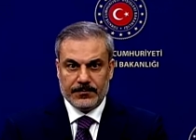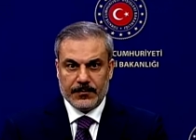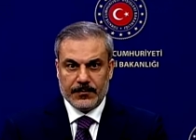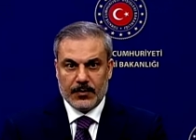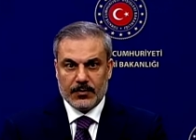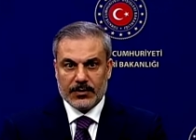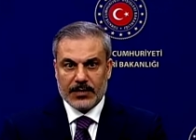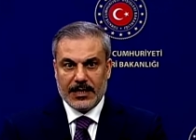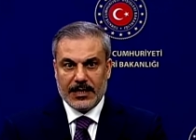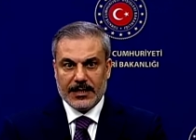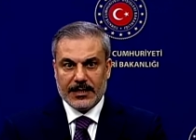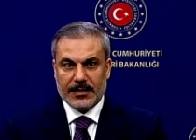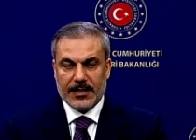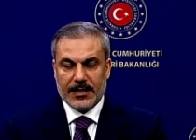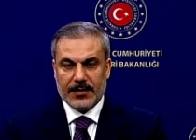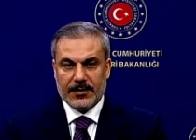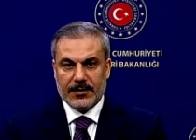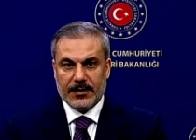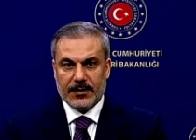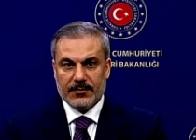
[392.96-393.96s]

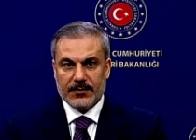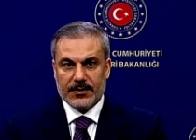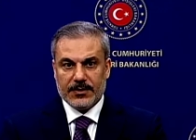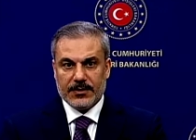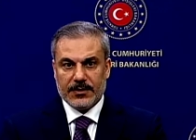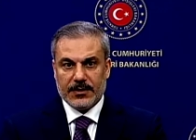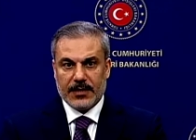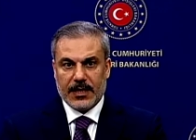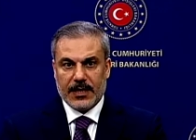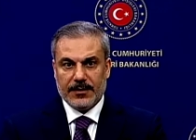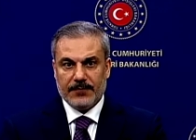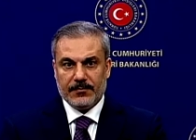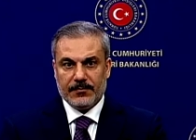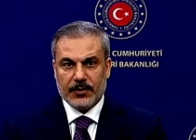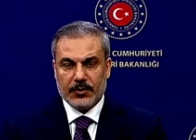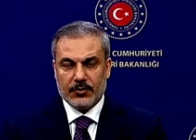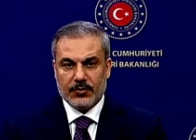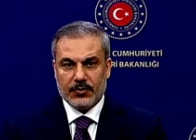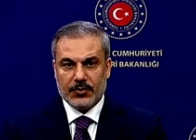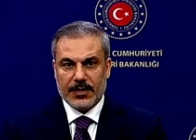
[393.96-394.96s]
özellikle e, Mısır'la
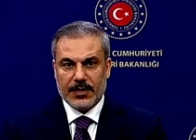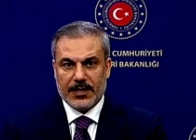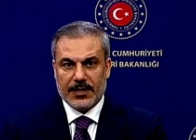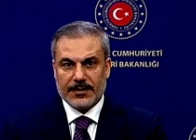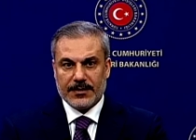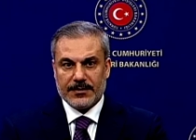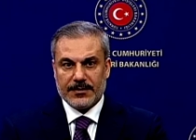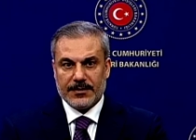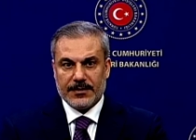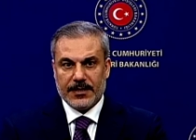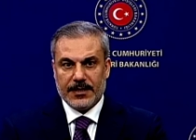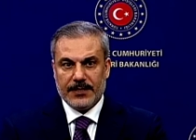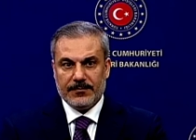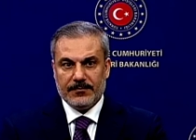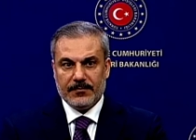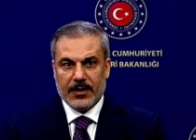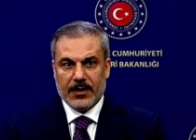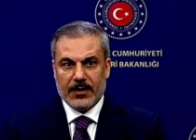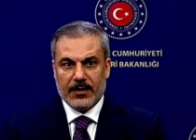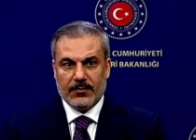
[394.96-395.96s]
Türkiye arasında
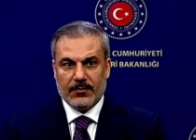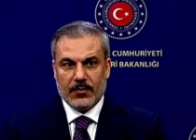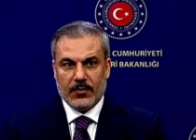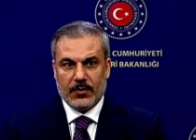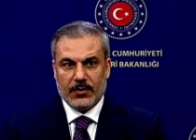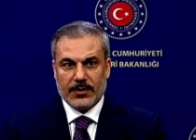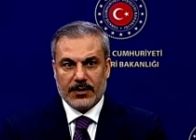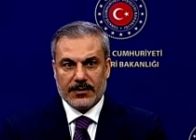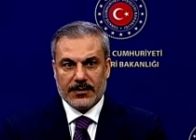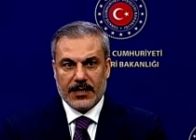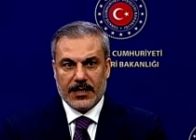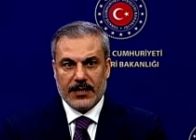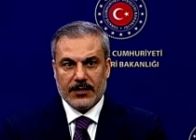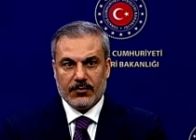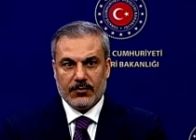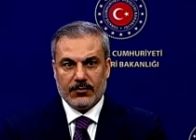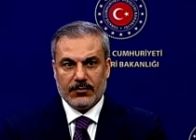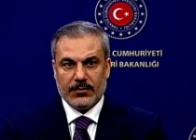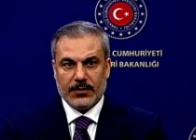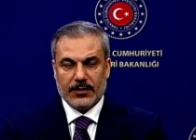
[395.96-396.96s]
bölgesel
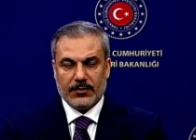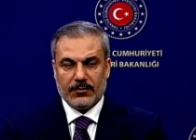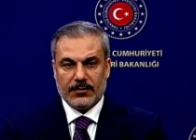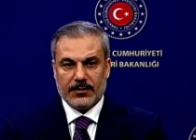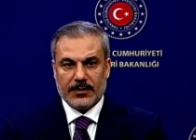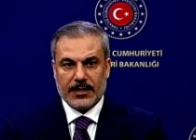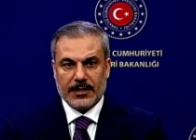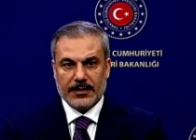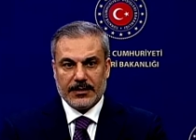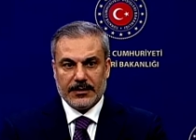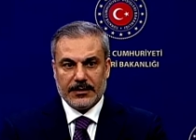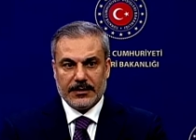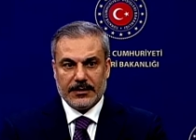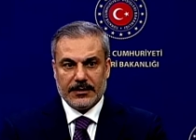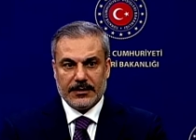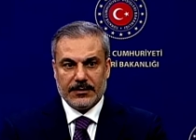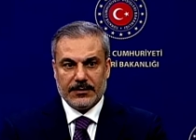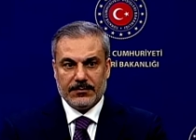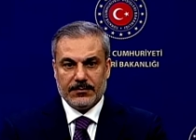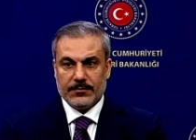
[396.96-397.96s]
konular olarak e,
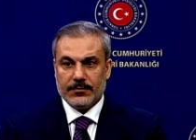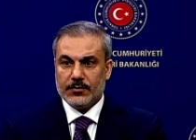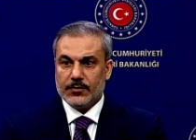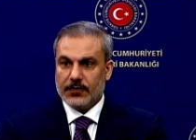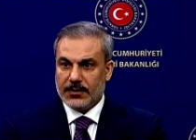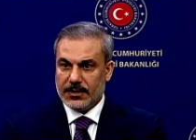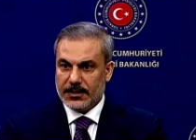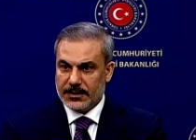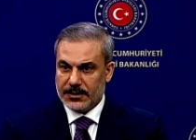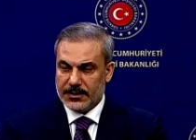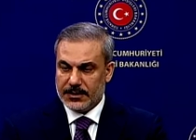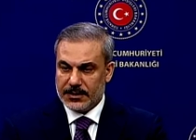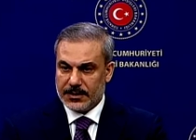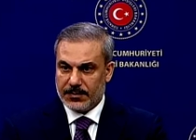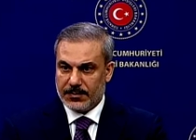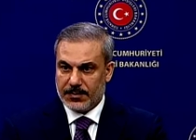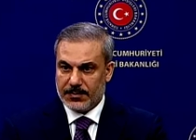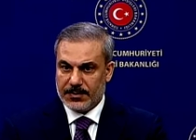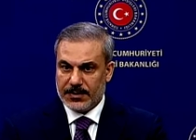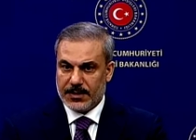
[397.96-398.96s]
söylediğiniz
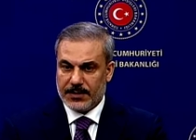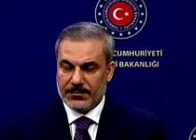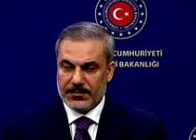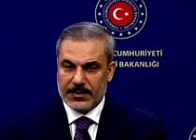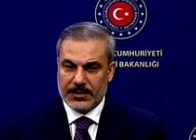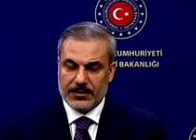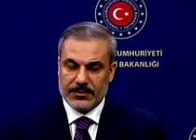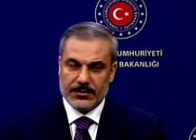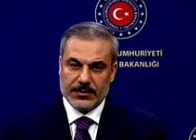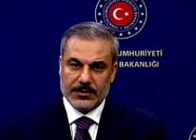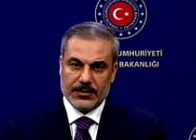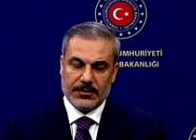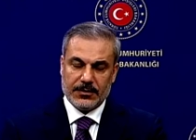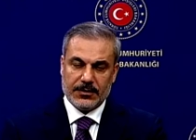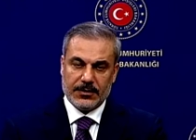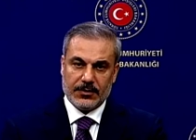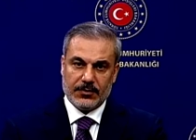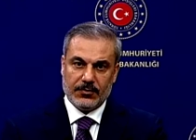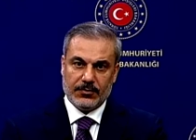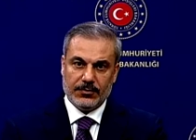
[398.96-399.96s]
gibi bir, birinci
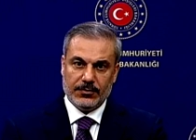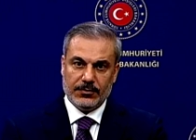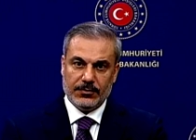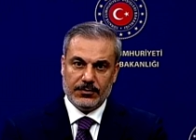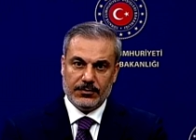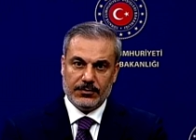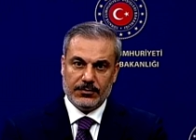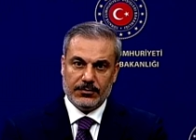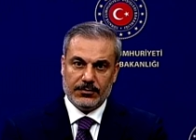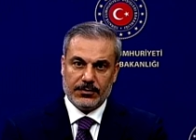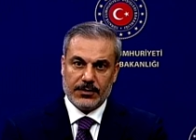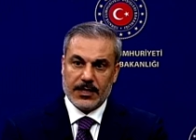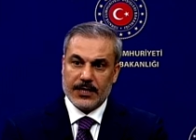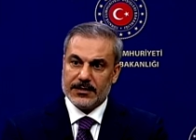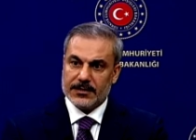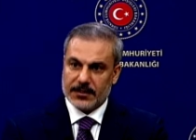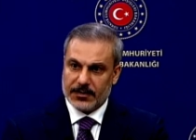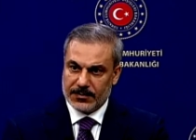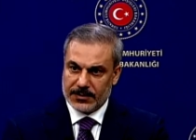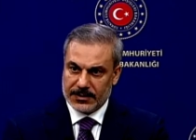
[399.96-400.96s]
konu e,
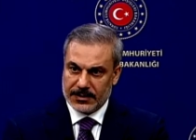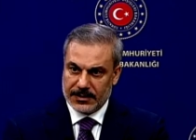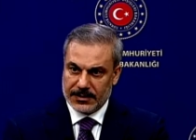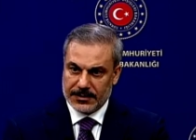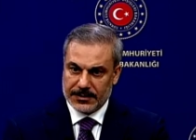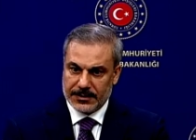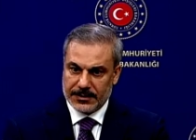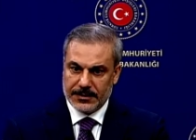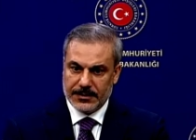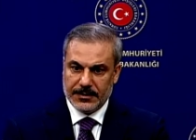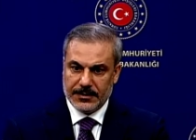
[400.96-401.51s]
Gazze meselesi.